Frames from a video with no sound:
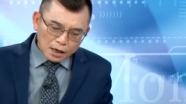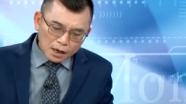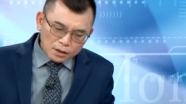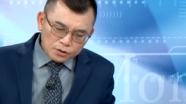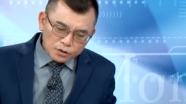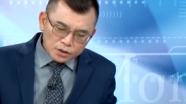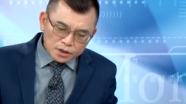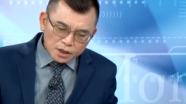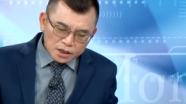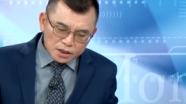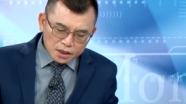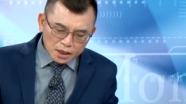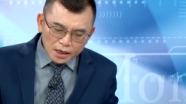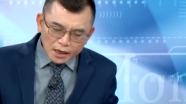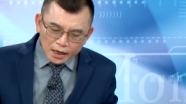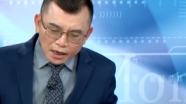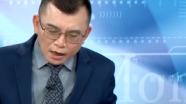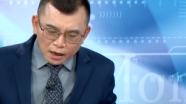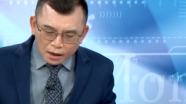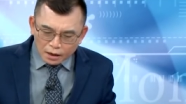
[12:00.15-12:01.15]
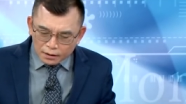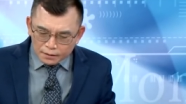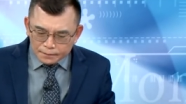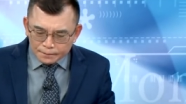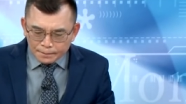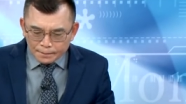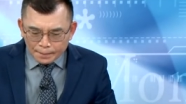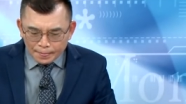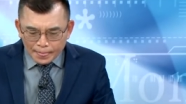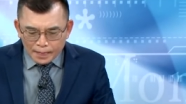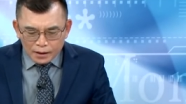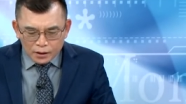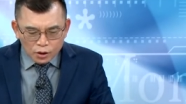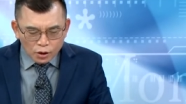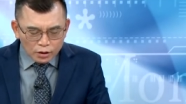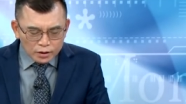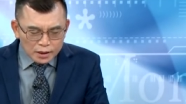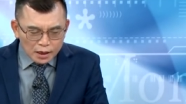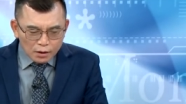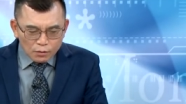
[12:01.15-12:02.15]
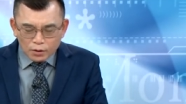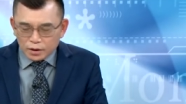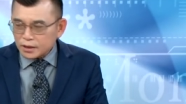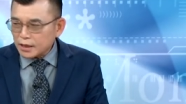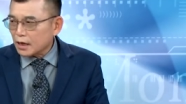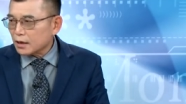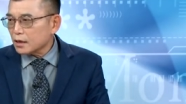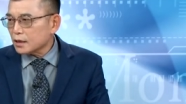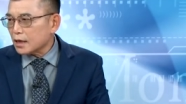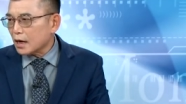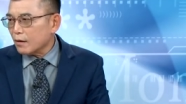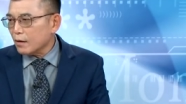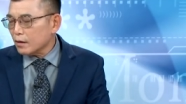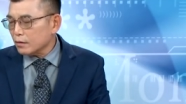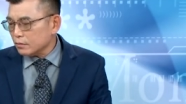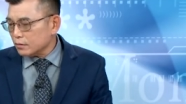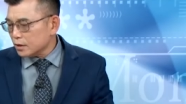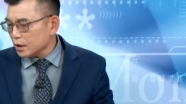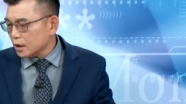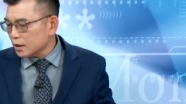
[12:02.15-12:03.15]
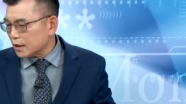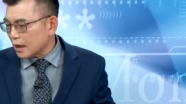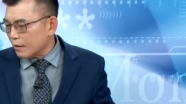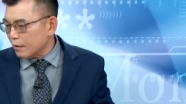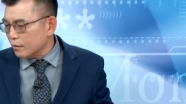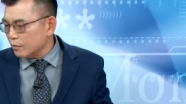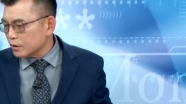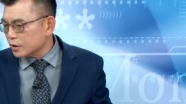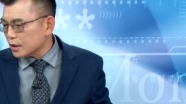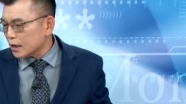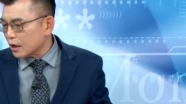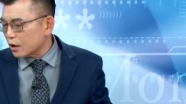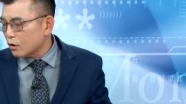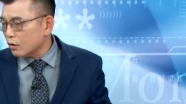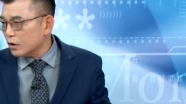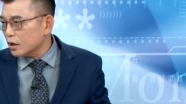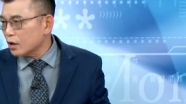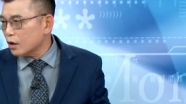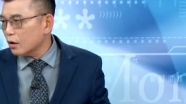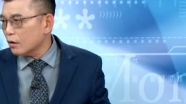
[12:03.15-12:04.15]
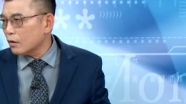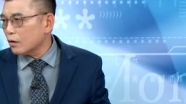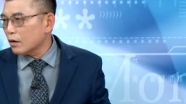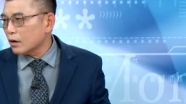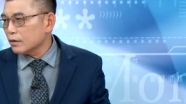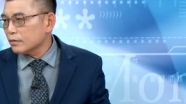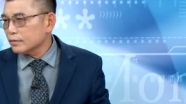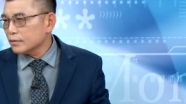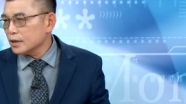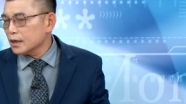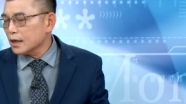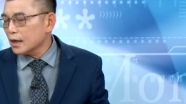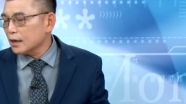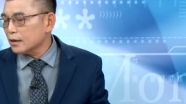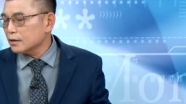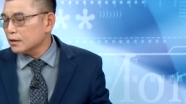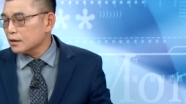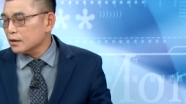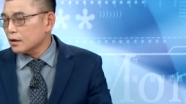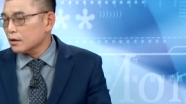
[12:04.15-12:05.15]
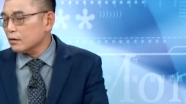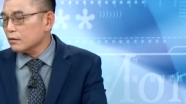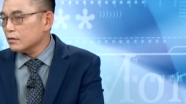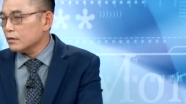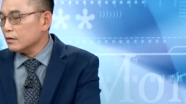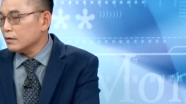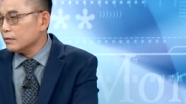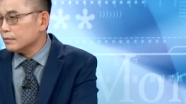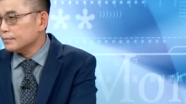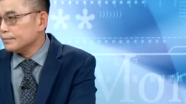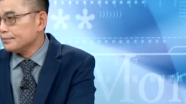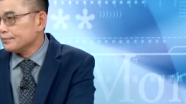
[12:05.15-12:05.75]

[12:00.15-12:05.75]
啊，算算神诶哈，扣掉我讲这台湾这个台湾五十档扣一扣，哦，你看这是扣一扣，